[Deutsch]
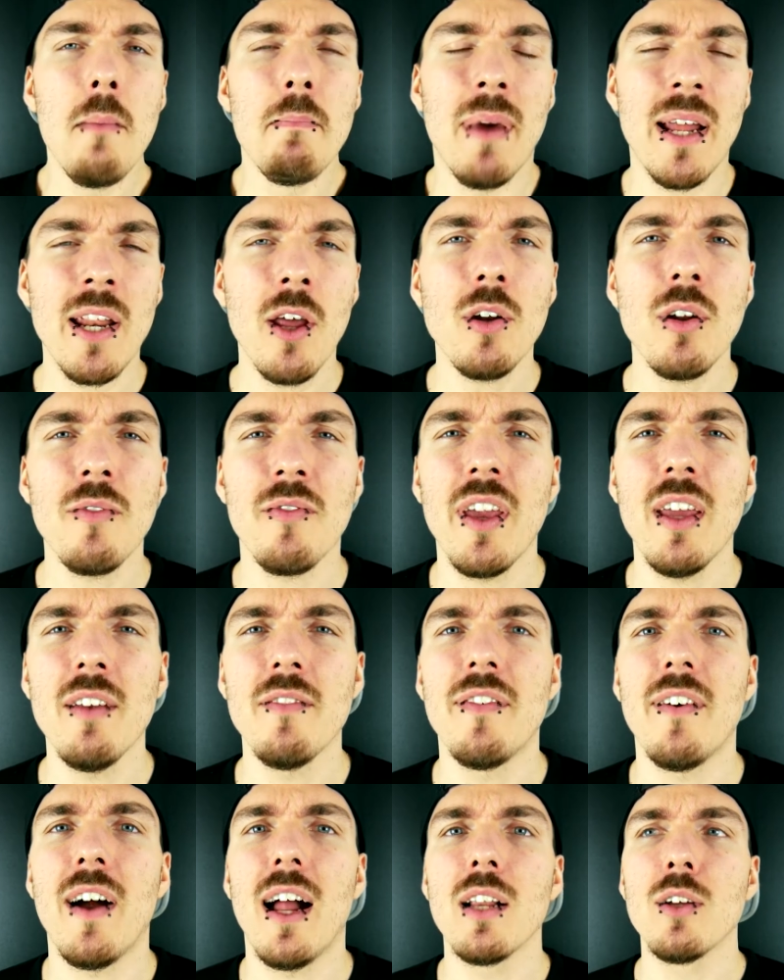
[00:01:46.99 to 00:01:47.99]
Man hört auf jeden
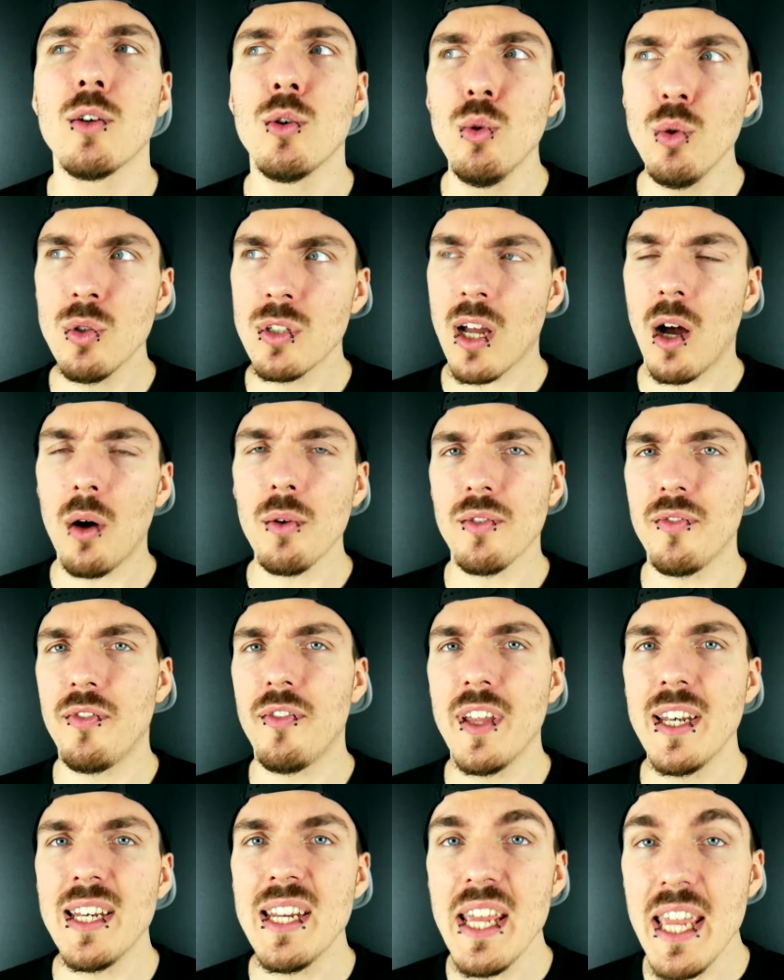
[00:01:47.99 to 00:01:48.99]
Fall gut raus,
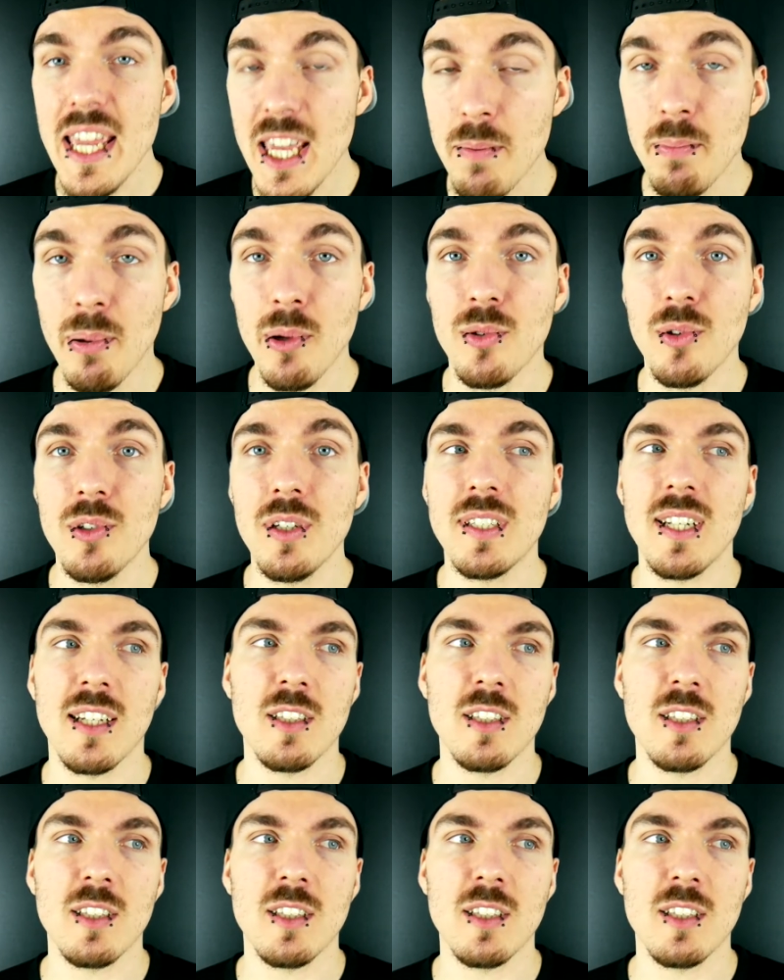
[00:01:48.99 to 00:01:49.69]
finde ich persönlich,